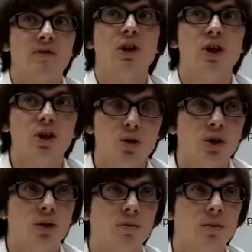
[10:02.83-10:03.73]
в
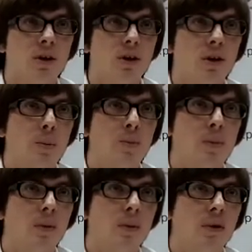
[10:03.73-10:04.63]
следующем,
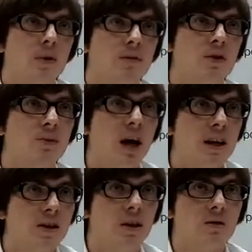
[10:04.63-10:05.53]
в
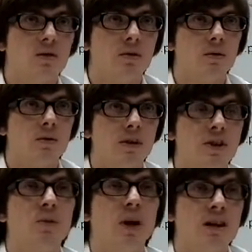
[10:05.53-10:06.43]
семнадцатом,
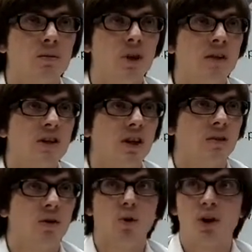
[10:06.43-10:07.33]
18, до 20
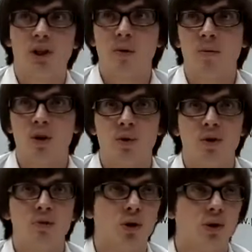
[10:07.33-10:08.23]
года хотя бы
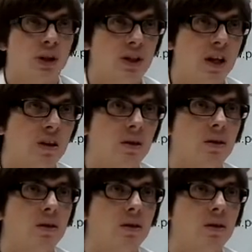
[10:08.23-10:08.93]
перспективу. Кто-то знает?